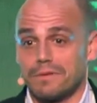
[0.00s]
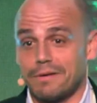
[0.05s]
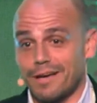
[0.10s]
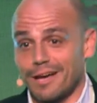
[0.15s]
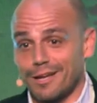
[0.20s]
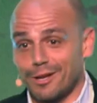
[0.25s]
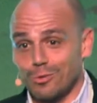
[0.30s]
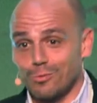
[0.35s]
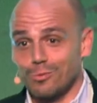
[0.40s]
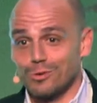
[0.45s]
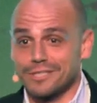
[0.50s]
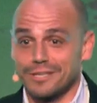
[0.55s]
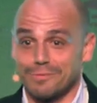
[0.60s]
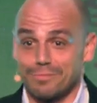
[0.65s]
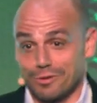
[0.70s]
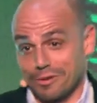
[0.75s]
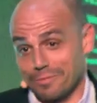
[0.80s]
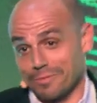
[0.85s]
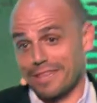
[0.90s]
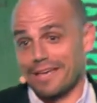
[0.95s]
Agridulce
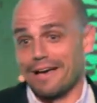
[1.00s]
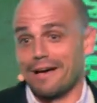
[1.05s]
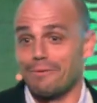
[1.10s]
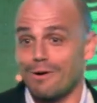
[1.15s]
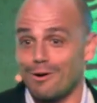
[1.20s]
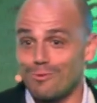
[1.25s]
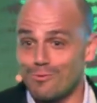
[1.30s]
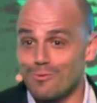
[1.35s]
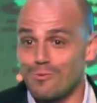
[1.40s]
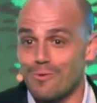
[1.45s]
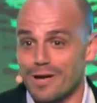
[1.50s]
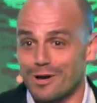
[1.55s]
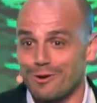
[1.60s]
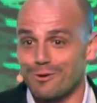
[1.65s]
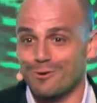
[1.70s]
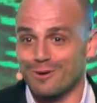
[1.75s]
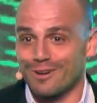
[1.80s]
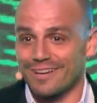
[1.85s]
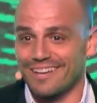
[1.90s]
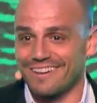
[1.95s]
porque me dejaba un
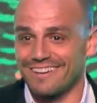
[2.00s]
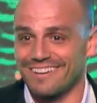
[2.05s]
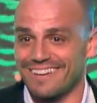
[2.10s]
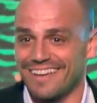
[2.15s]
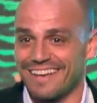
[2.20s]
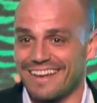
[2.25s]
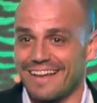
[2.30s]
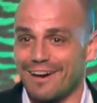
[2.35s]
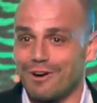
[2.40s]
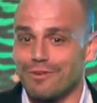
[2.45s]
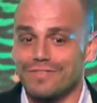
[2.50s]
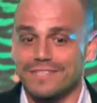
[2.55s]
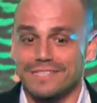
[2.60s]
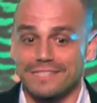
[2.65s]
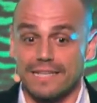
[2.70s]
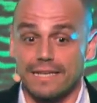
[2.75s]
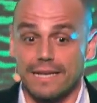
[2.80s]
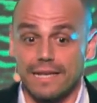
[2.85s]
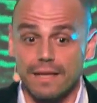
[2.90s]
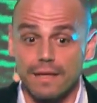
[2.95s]
hueco en, las
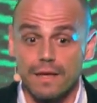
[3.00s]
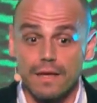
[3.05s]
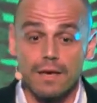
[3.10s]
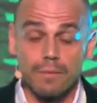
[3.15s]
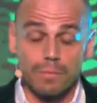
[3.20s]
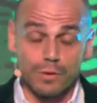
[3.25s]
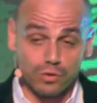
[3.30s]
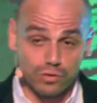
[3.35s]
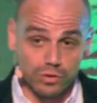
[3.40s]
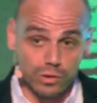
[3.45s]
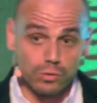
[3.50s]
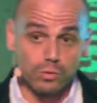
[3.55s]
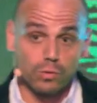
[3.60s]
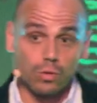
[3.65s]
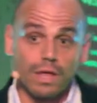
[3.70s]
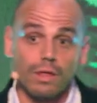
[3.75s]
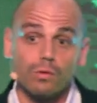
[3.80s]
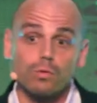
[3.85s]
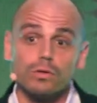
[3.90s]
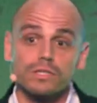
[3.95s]
oficinas, pero sin
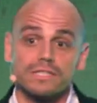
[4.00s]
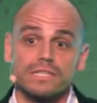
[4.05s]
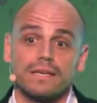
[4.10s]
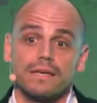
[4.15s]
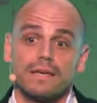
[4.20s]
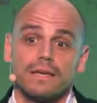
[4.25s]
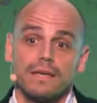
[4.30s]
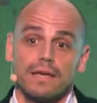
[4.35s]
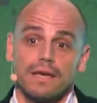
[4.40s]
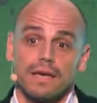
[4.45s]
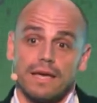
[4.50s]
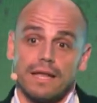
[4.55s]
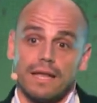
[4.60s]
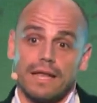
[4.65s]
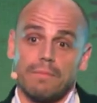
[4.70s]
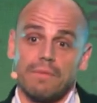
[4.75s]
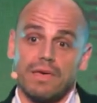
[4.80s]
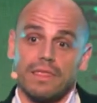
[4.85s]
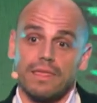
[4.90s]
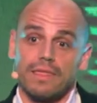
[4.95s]
duda dulce en
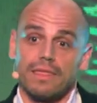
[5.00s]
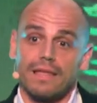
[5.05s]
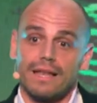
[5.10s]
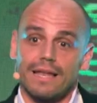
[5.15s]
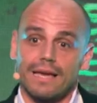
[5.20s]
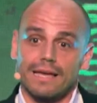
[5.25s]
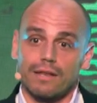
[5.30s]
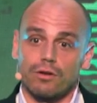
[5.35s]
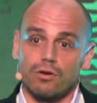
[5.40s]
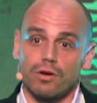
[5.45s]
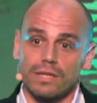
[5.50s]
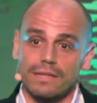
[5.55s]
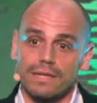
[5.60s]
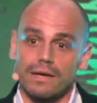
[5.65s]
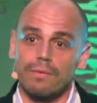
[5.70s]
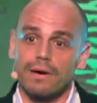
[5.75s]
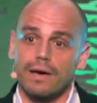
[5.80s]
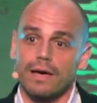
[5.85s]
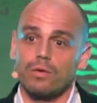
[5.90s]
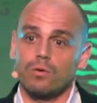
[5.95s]
la medida en la que nos
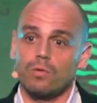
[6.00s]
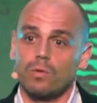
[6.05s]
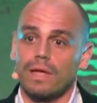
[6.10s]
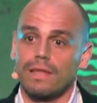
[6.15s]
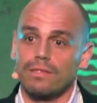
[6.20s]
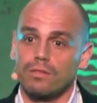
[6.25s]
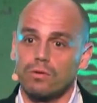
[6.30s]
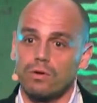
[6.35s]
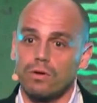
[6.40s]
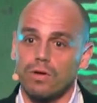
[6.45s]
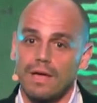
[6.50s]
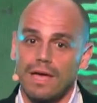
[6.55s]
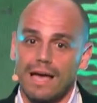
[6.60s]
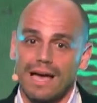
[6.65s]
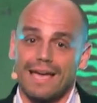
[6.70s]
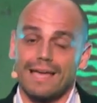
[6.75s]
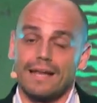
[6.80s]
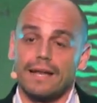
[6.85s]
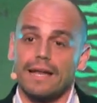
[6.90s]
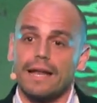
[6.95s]
estaba ayudando
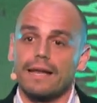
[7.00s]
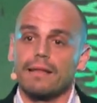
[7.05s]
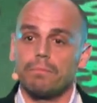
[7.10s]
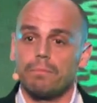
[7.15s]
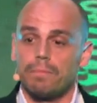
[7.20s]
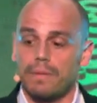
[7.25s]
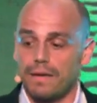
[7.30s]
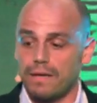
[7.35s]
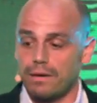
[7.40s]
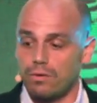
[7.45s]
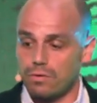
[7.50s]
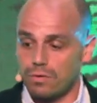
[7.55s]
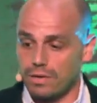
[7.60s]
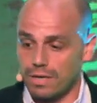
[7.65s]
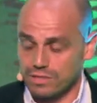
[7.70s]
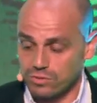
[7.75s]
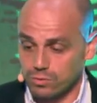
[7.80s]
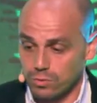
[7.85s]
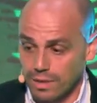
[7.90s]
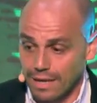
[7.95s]
a generar empleo
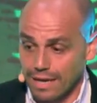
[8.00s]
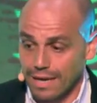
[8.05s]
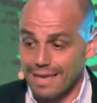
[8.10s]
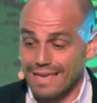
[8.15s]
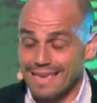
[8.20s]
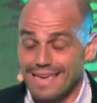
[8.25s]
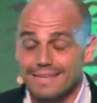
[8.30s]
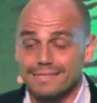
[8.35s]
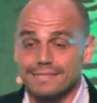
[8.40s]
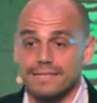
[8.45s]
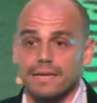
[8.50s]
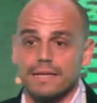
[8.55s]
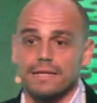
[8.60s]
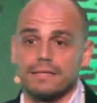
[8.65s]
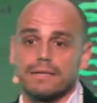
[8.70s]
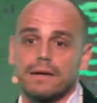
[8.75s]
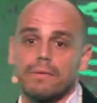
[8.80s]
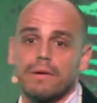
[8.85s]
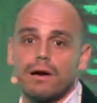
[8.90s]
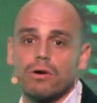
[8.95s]
en la ciudad. Y ese es
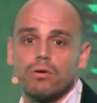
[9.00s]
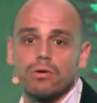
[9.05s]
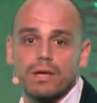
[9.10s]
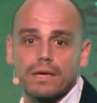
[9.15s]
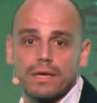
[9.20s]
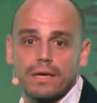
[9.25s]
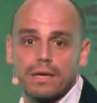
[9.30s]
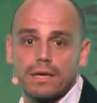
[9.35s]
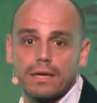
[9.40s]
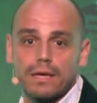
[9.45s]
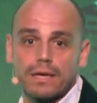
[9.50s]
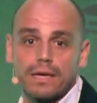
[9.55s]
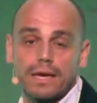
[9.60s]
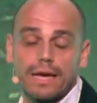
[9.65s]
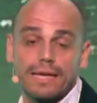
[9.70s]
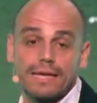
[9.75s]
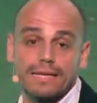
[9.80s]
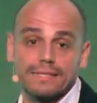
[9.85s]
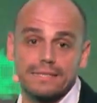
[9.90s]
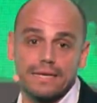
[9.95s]
el trabajo que, que
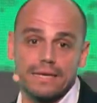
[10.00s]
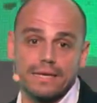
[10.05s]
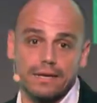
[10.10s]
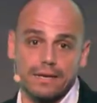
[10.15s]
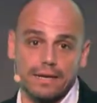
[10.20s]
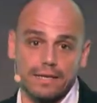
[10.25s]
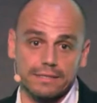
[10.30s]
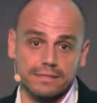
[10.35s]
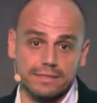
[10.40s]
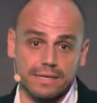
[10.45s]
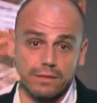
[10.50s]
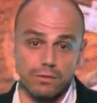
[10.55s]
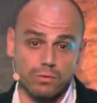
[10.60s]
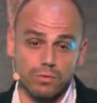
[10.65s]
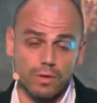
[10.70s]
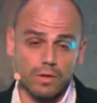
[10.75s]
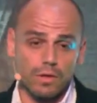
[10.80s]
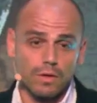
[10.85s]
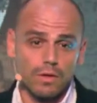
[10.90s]
hay que seguir realizando.